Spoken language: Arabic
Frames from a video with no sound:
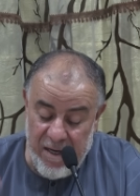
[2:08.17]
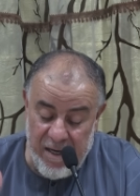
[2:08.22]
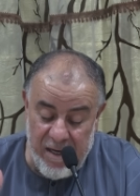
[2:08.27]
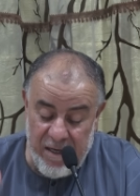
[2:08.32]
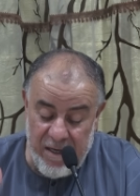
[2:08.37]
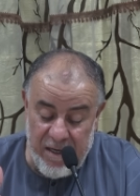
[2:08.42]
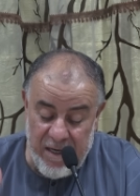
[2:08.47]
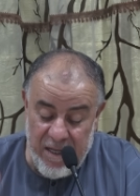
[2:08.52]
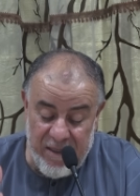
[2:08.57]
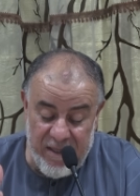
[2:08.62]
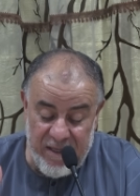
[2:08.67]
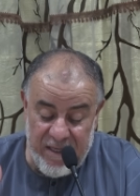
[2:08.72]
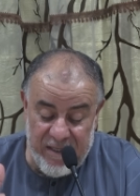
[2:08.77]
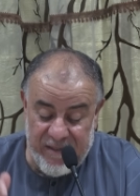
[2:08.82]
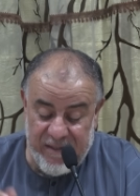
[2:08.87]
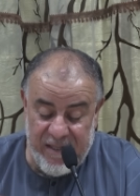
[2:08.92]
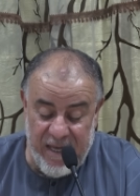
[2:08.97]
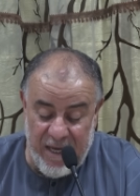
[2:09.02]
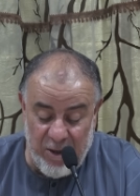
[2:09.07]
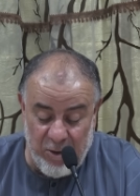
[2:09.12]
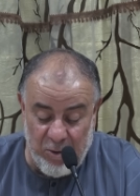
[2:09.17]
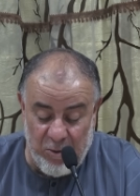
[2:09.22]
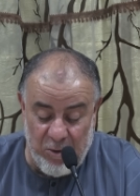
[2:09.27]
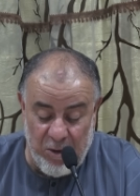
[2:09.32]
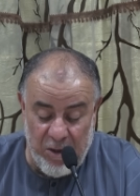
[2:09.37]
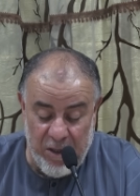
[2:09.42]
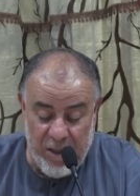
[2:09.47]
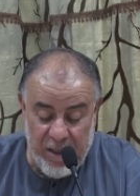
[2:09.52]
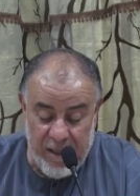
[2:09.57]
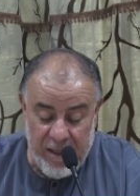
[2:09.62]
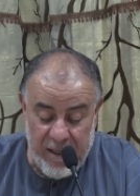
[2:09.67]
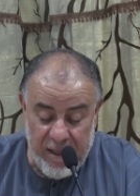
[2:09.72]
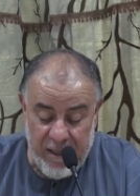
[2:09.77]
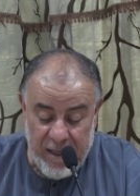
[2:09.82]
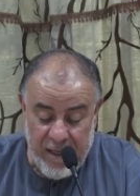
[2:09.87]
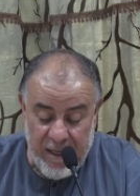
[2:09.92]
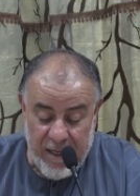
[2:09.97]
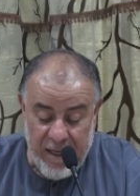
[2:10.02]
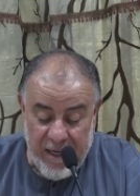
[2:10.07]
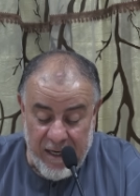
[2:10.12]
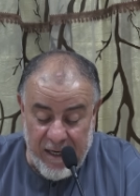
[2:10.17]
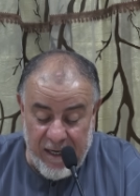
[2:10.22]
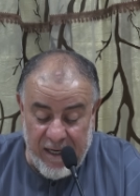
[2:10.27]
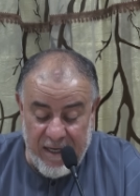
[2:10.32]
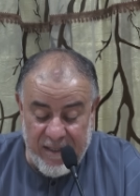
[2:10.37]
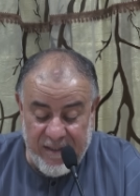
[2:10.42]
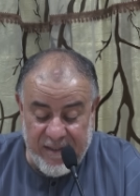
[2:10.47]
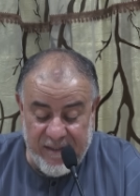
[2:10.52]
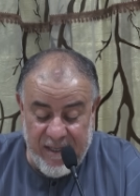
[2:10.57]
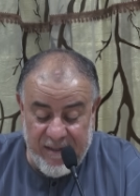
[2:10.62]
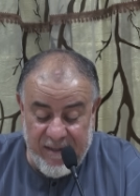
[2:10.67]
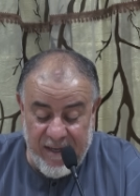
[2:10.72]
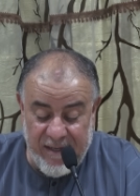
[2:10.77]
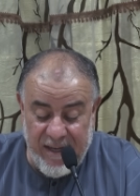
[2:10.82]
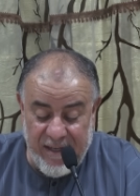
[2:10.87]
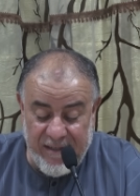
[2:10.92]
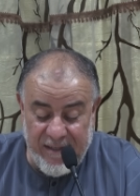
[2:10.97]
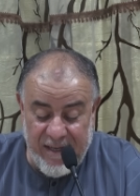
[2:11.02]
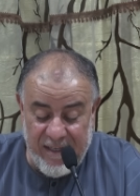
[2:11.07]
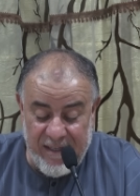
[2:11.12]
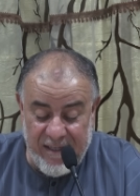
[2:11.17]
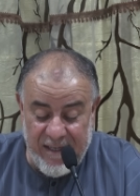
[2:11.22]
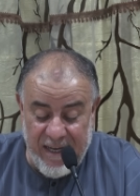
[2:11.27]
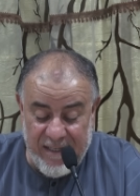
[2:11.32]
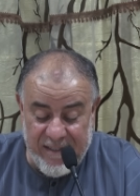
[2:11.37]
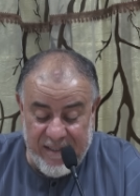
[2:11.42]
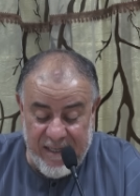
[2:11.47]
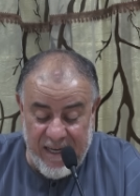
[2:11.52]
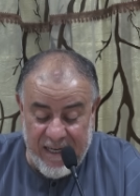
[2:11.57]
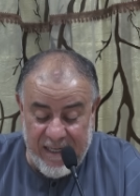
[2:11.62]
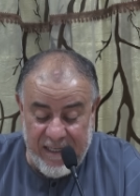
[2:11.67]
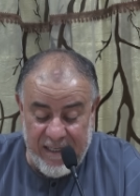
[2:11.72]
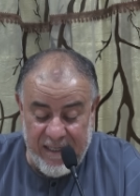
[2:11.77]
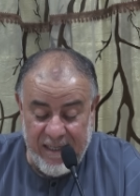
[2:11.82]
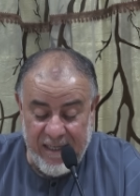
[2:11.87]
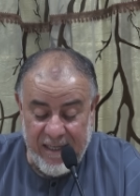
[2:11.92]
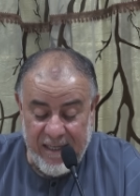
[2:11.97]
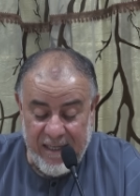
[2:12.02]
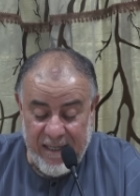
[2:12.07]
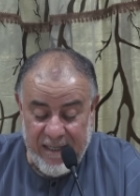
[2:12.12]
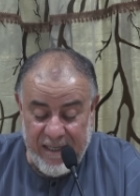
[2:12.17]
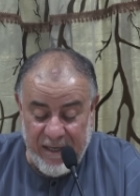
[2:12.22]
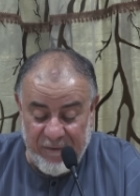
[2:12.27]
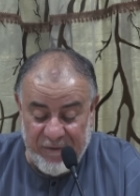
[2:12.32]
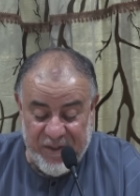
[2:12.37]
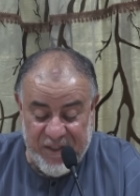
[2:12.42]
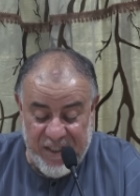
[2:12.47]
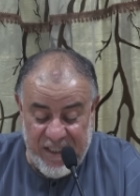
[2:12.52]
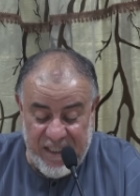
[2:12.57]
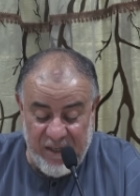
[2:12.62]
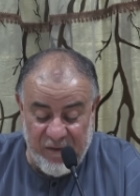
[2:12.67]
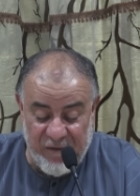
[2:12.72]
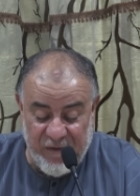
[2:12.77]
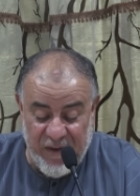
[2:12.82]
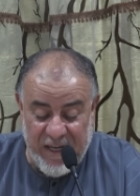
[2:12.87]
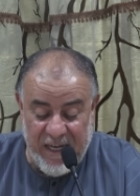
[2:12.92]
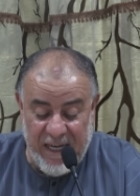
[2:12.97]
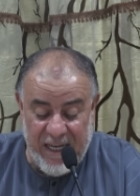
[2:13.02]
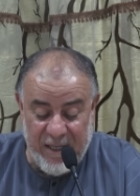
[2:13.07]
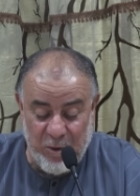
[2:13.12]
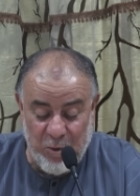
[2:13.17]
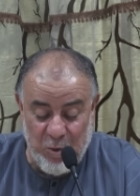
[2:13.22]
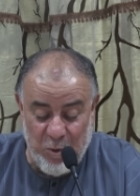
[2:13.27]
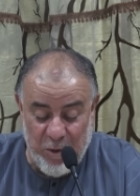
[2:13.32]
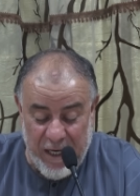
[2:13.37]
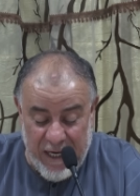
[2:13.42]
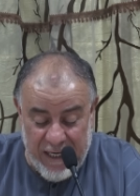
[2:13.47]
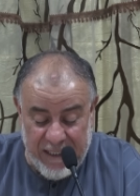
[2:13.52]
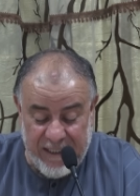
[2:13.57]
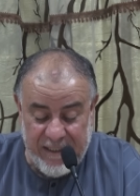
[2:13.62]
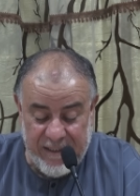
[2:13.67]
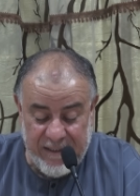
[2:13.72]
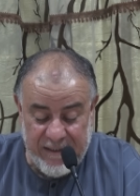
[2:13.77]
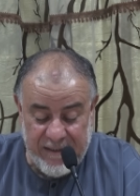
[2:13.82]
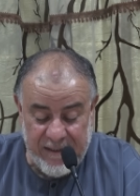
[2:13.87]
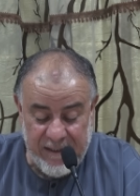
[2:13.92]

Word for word: الذي يستحقه خاصة أن للأزهر نفسه فرعا هناك